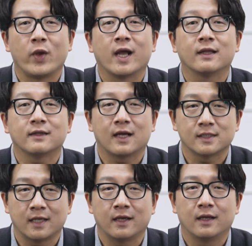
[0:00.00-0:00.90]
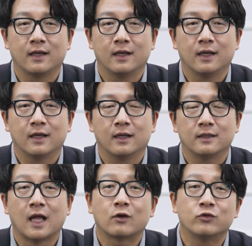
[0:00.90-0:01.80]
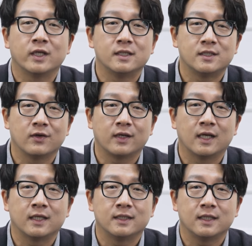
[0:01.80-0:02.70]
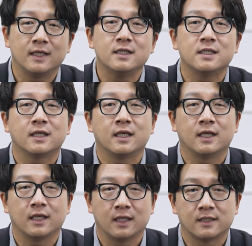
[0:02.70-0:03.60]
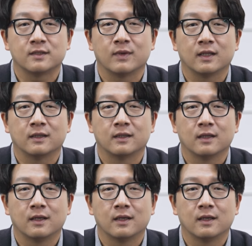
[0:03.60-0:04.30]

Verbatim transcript: 외관 탓에 낙후된 지역이라는 인식이 있지만